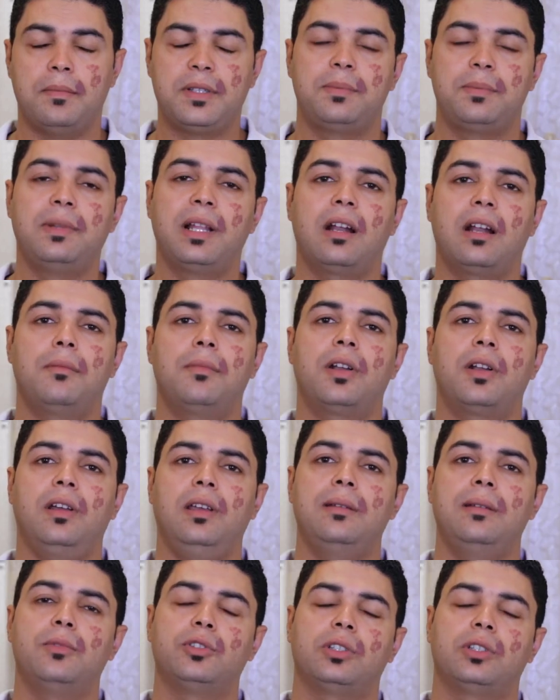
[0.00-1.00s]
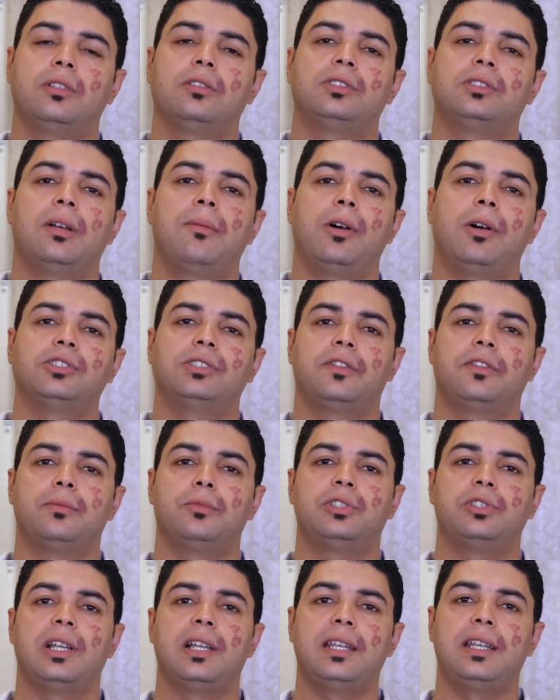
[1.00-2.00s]
بسم الله الرحمن الرحيم والصلاه والسلام على اشرف
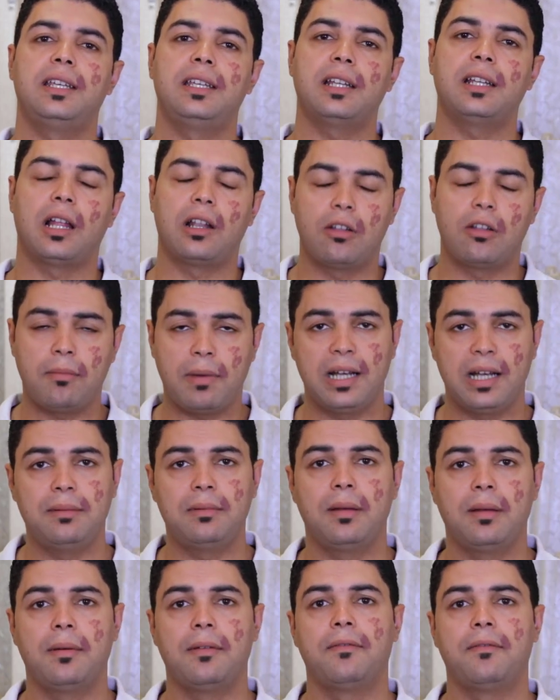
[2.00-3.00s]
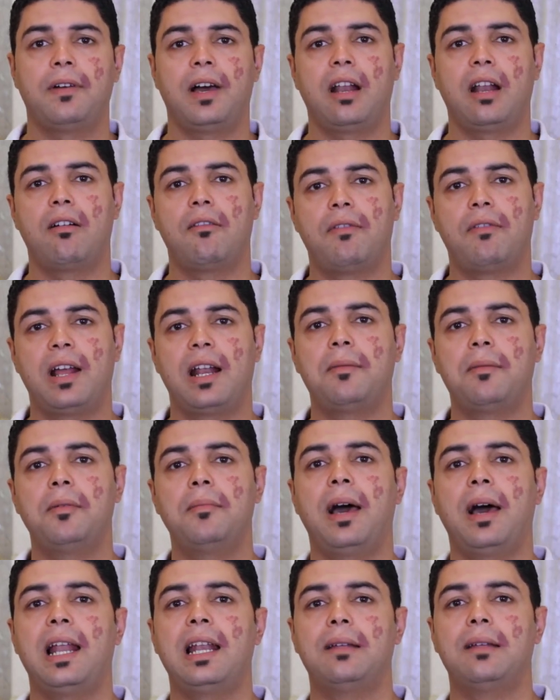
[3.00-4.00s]
المرسلين اللهم علمنا ما ينفعنا وانفعنا
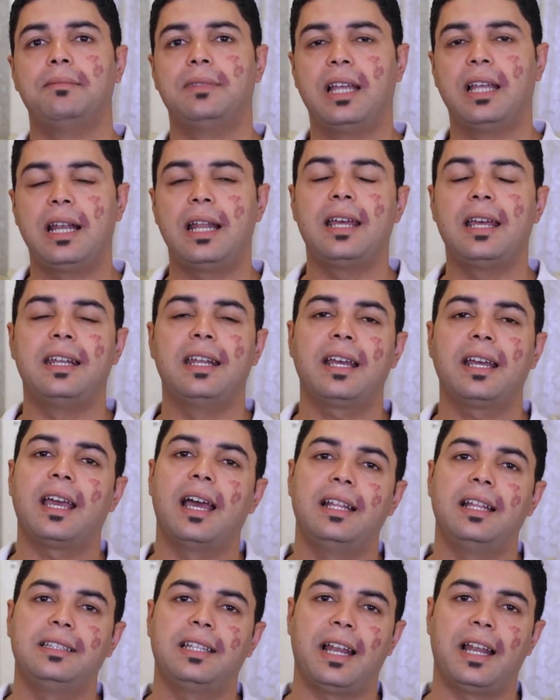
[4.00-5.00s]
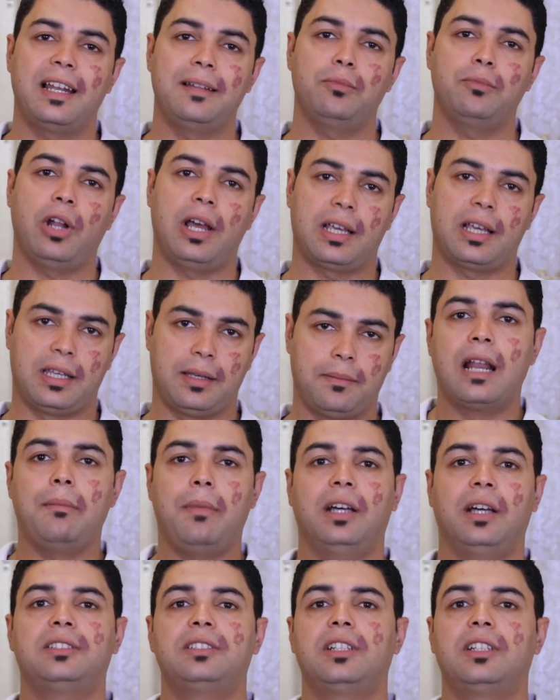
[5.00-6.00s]
بما علمتنا انك انت العليم الحكيم
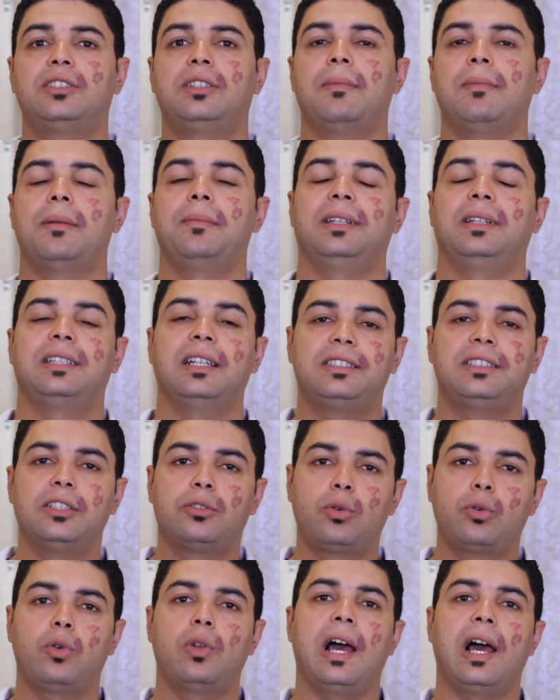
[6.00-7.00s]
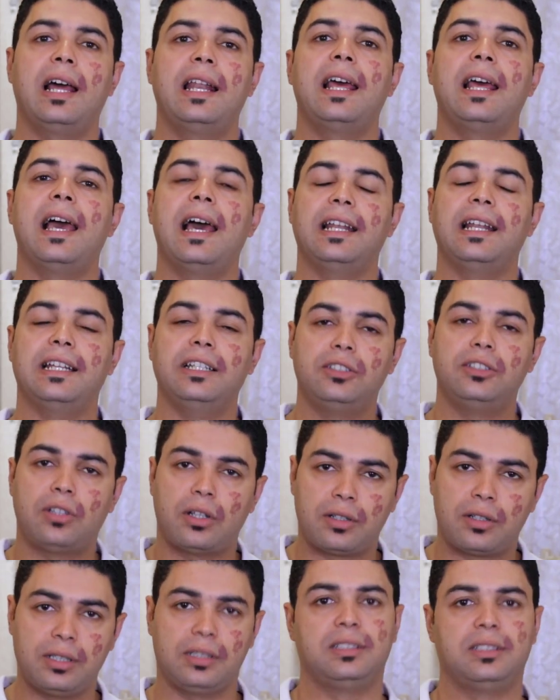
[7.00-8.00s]
لما حضرتك تبقى محتاج تدخل على
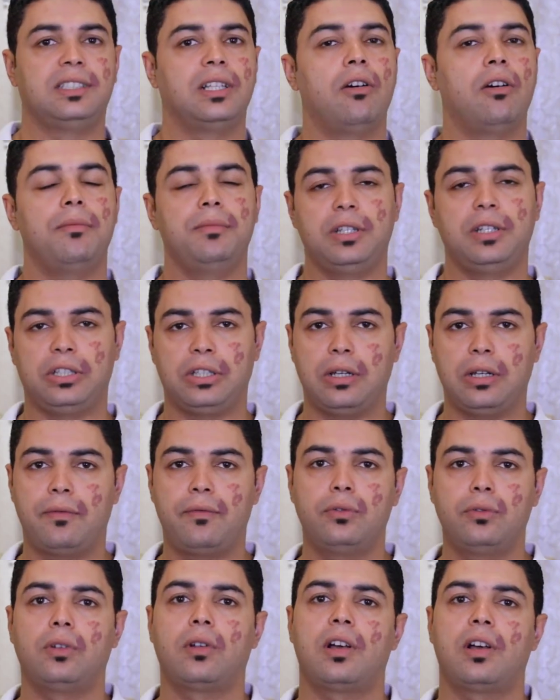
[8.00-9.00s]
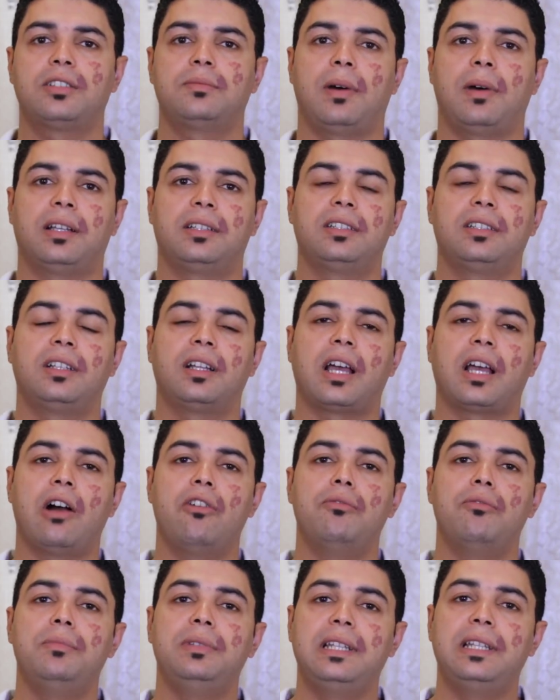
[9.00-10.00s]
الانترنت سواء من التليفون الخاص بحضرتك
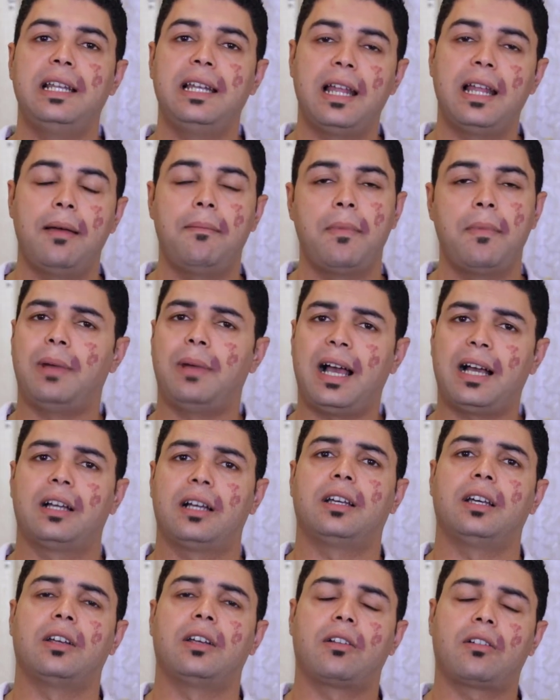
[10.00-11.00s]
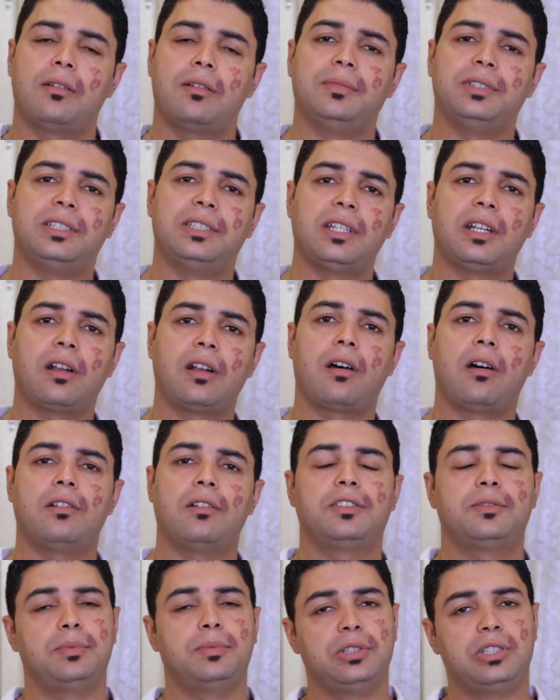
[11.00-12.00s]
او من اللاب معاك الرقم السري
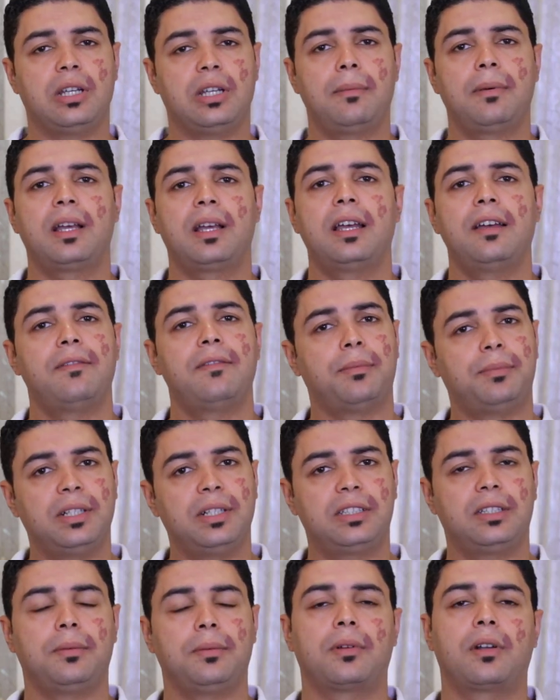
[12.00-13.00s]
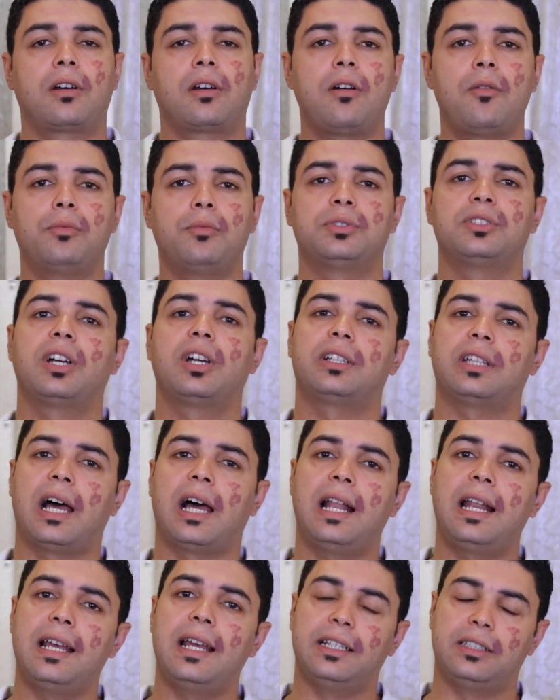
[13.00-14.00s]
الخاص بالشبكه فبتكتب الرقم وبتضغط
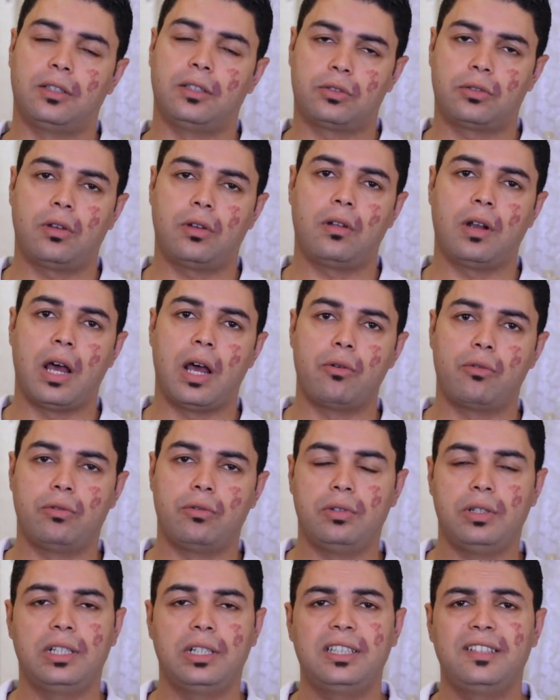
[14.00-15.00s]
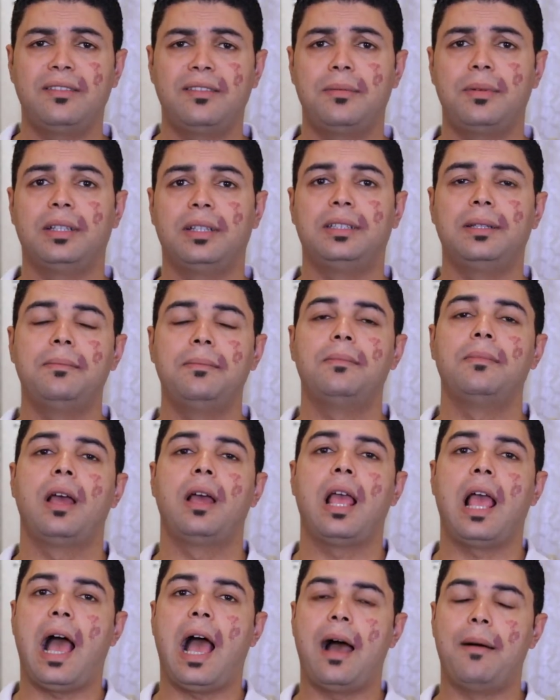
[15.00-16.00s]
على اتصال او كونكت فبيتم
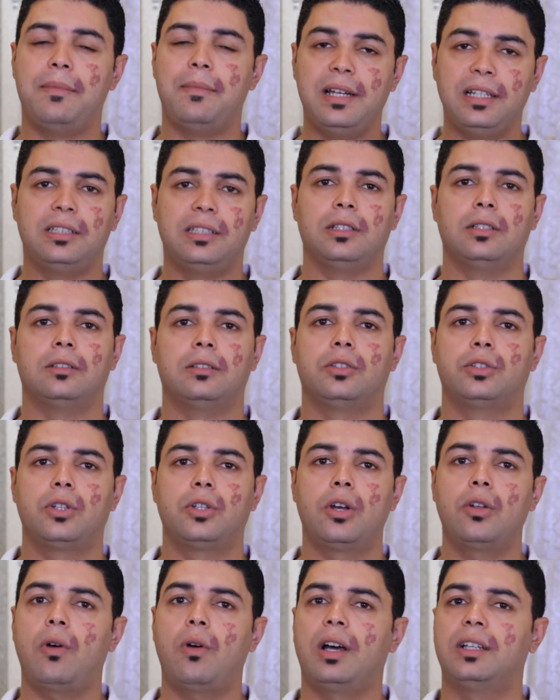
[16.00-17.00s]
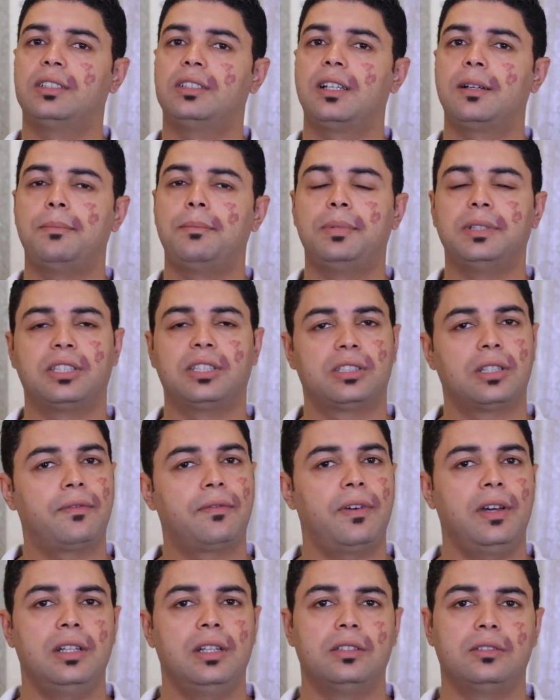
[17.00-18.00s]
عمليه الاتصال وحضرتك
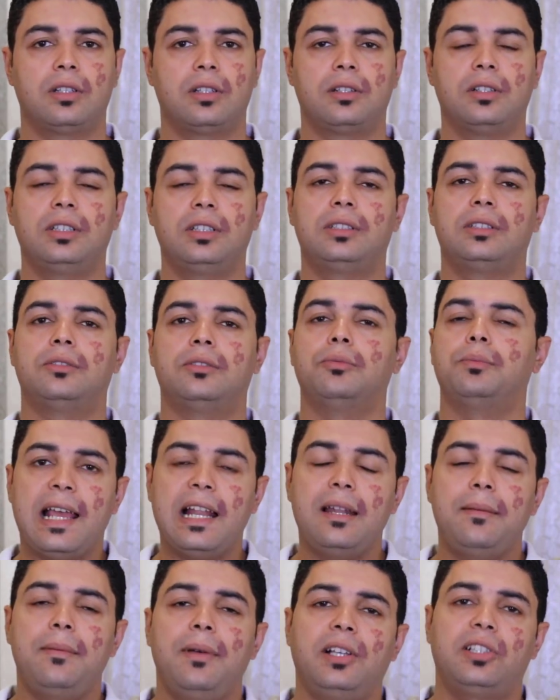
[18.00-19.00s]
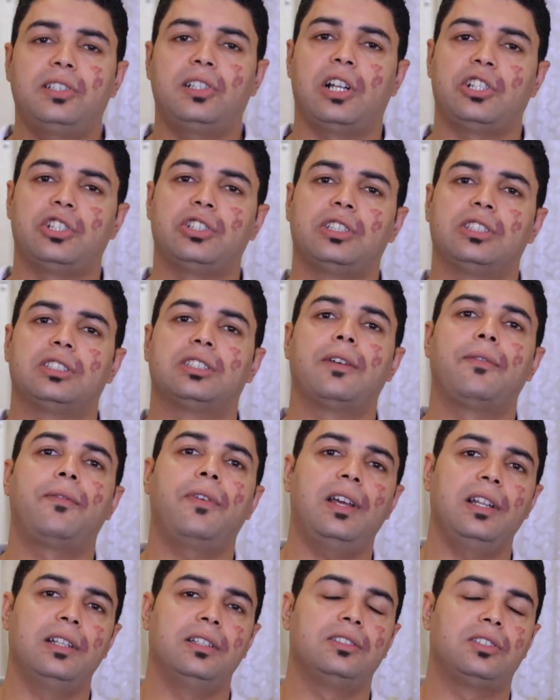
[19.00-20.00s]
بتتصفح الانترنت ايه اللي بيحصل عشان
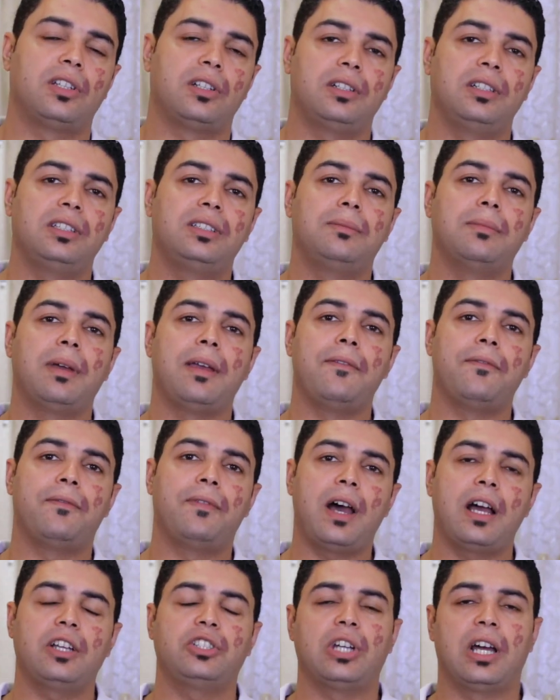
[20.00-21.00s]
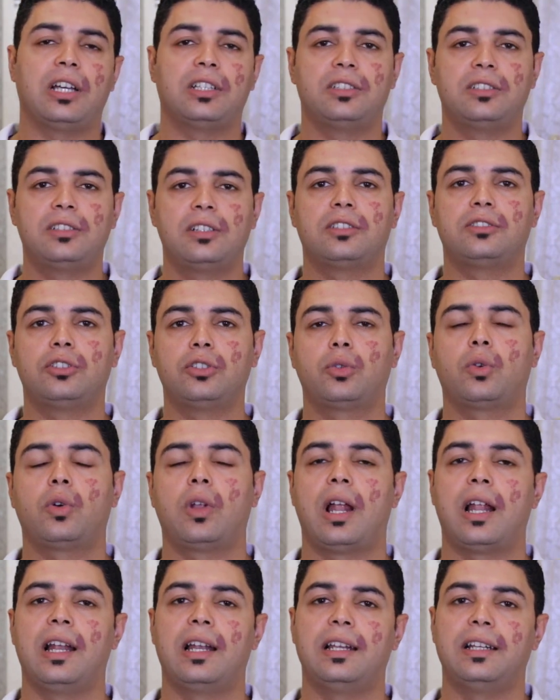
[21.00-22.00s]
تتصفح الانترنت ما ينفعش حضرتك تدخل
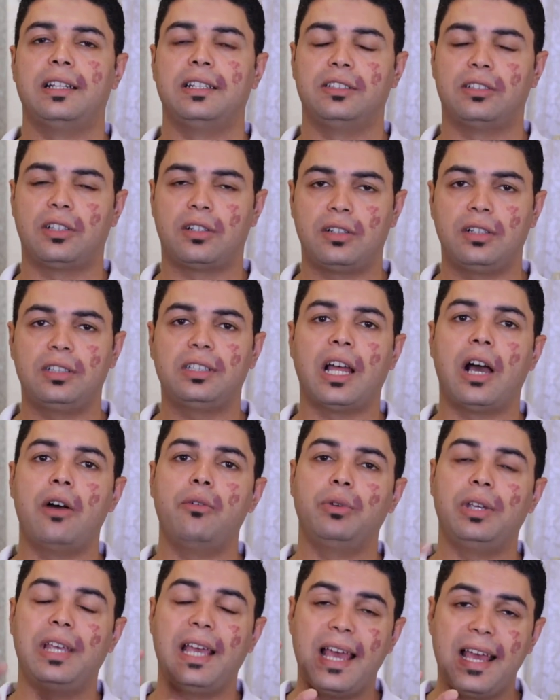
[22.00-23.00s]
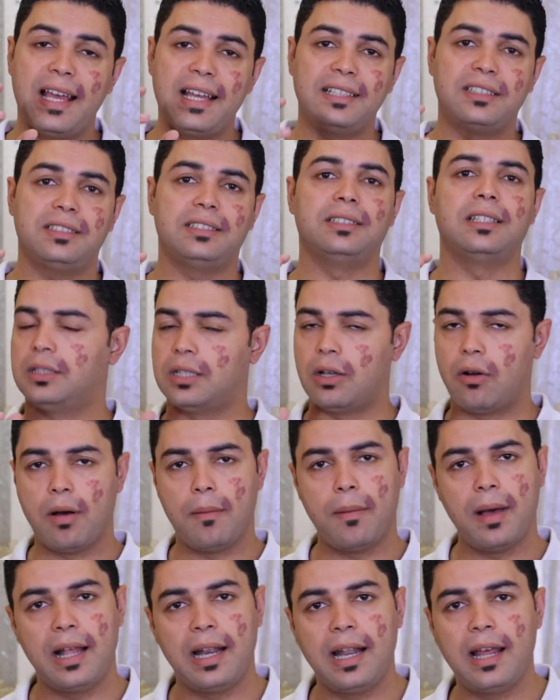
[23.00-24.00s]
على الانترنت او جهاز سواء
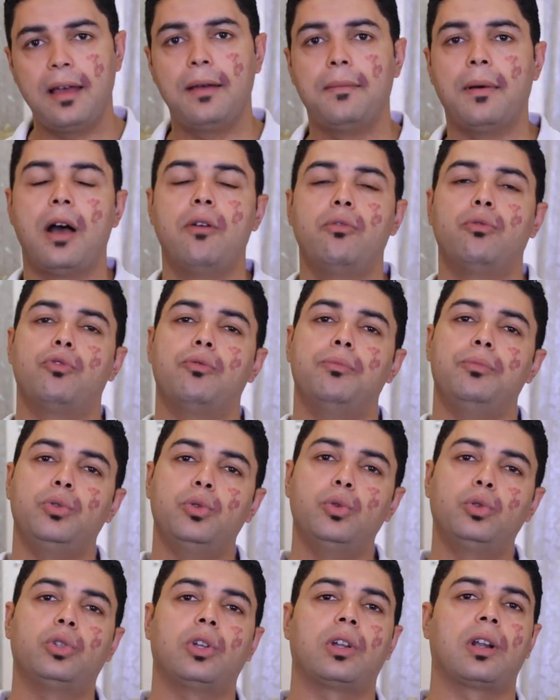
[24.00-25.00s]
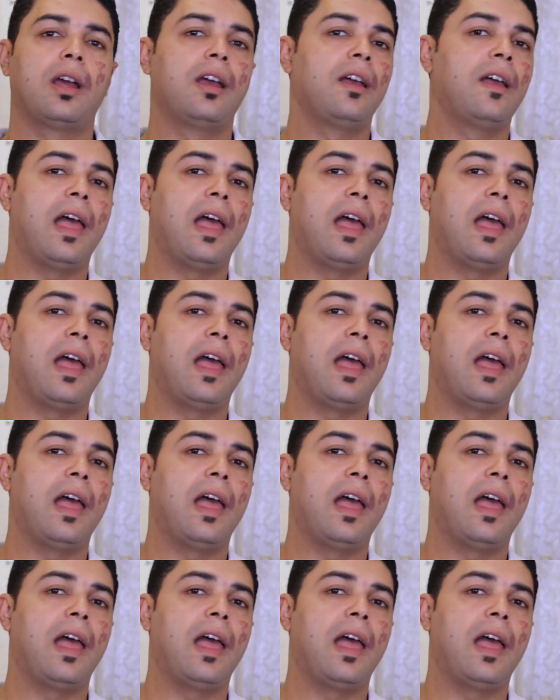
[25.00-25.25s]
بقى لاب او كمبيوتر